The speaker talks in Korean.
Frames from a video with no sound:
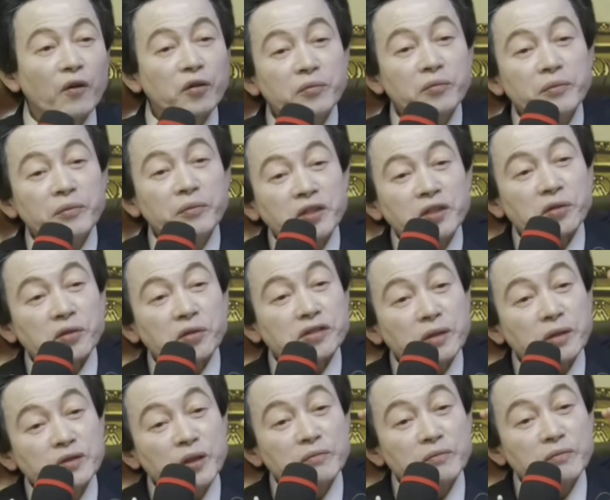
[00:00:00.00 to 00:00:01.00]
밑으로
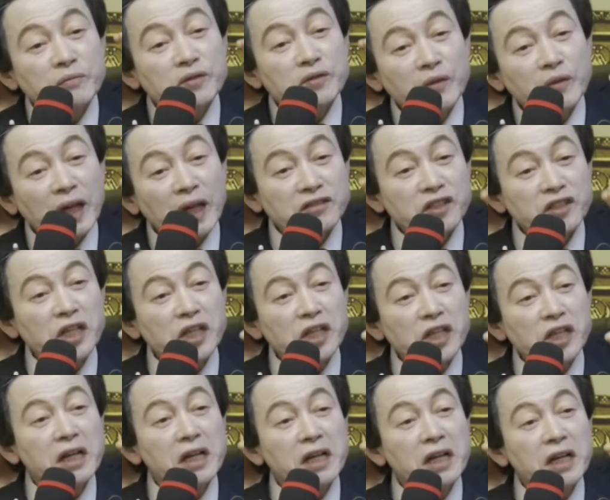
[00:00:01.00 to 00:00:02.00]
점점점 내려서
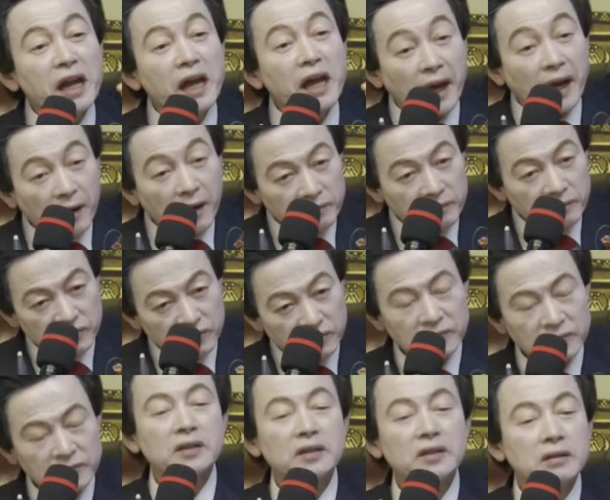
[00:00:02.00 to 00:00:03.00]
1회,
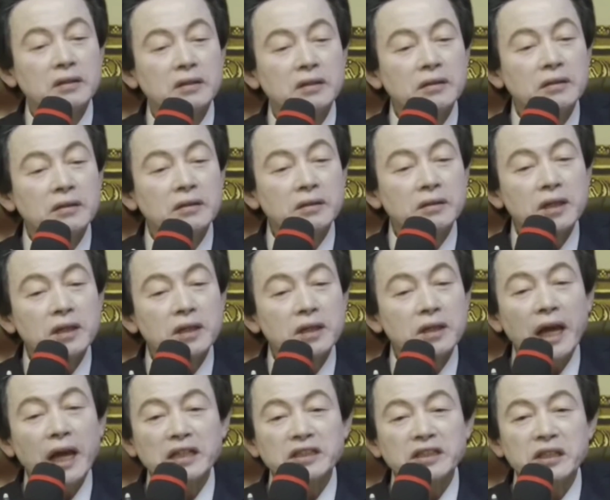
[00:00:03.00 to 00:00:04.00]

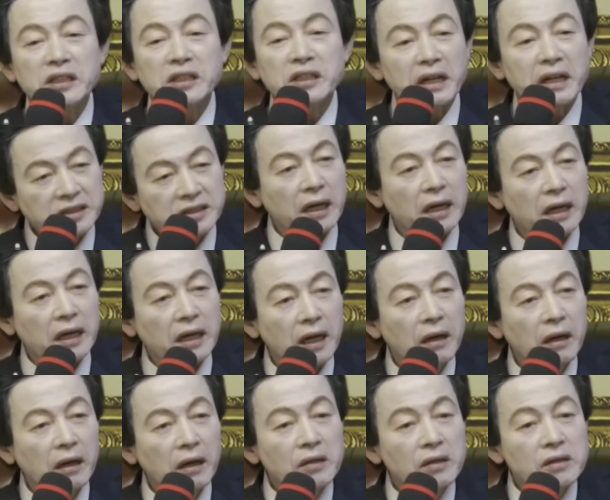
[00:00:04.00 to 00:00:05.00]
1회까지 내려가잖아.
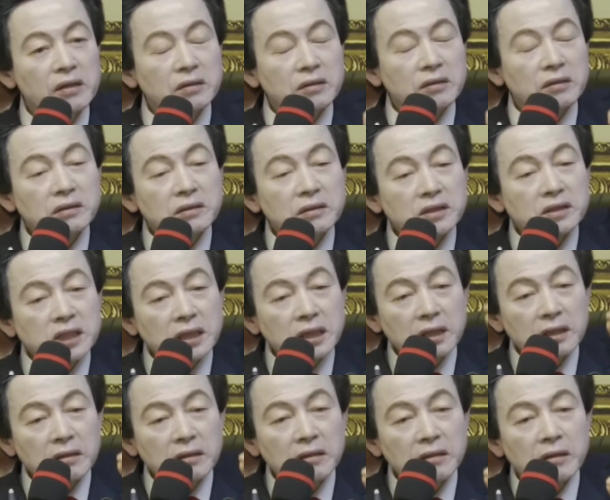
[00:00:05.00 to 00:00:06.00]

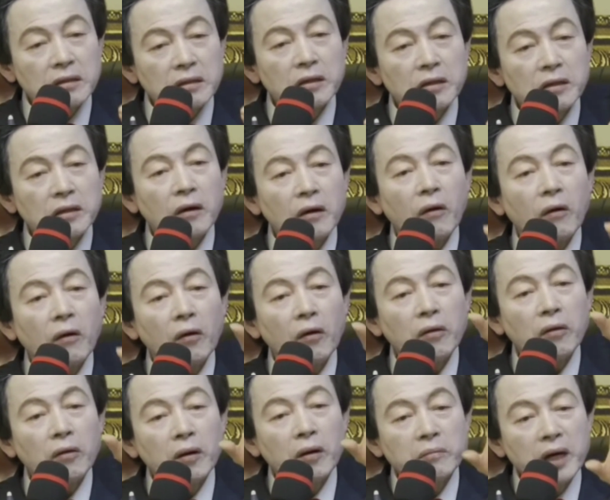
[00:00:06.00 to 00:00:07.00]
그것이
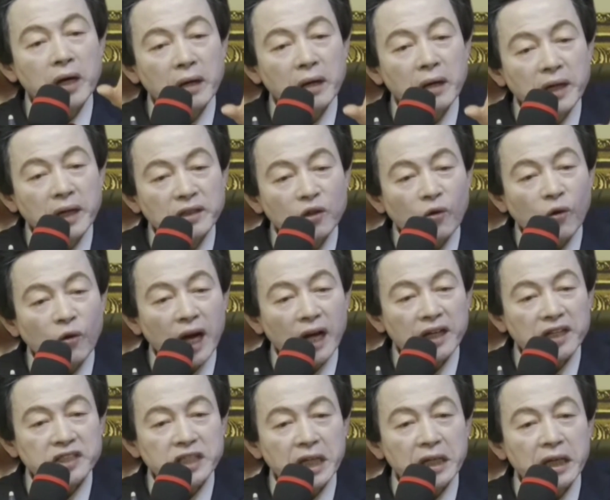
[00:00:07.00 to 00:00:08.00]
어마어마한
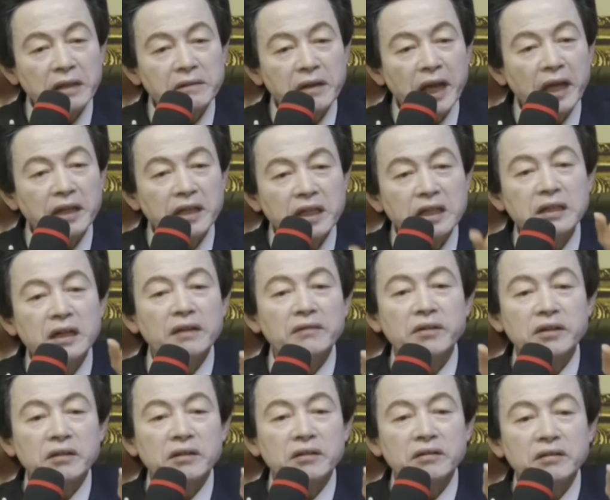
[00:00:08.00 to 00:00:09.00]
과학의 세계인데
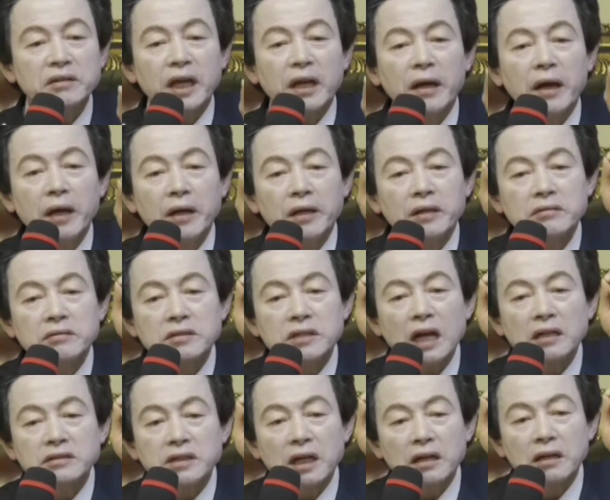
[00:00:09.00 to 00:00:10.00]
인간들은 그게
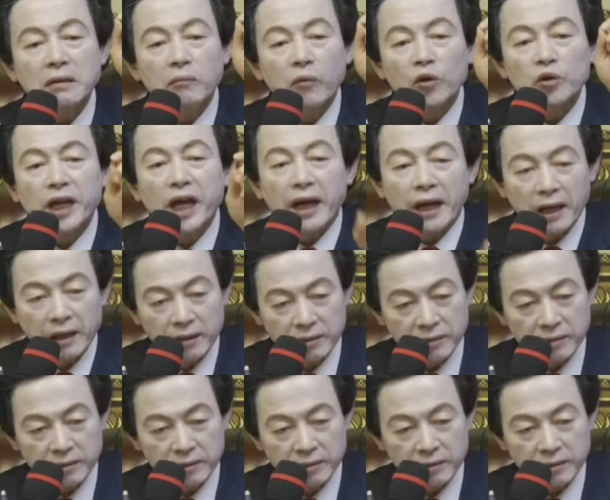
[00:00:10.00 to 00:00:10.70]
상상을 못해.